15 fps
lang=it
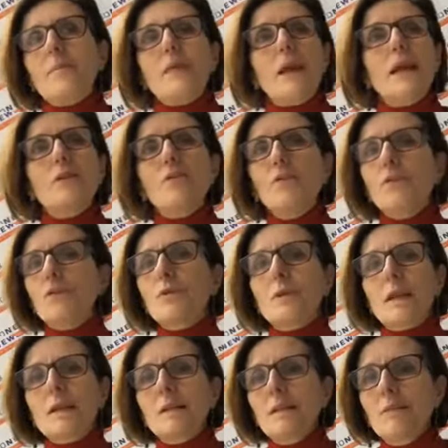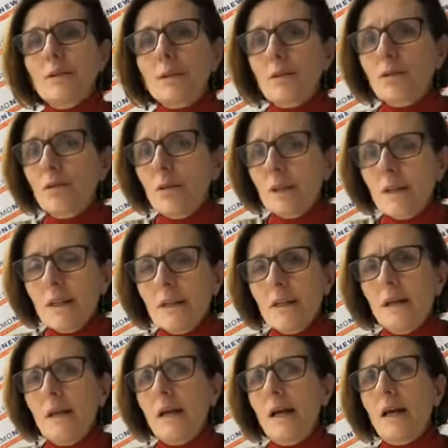è dovuto a tanti fattori,
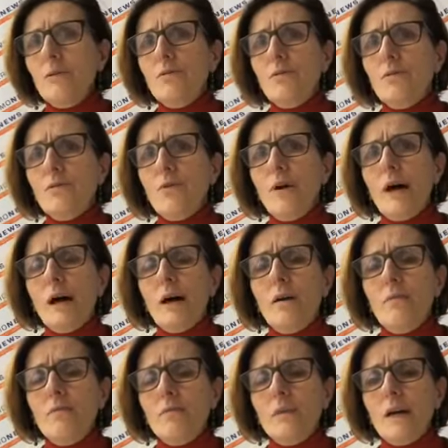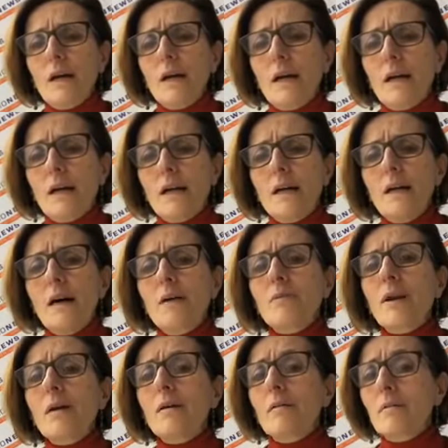è dovuto a, una, a,
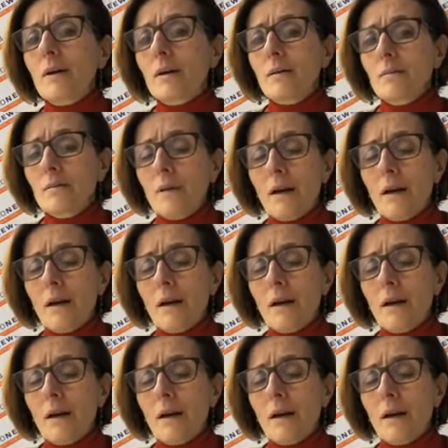una, a, un,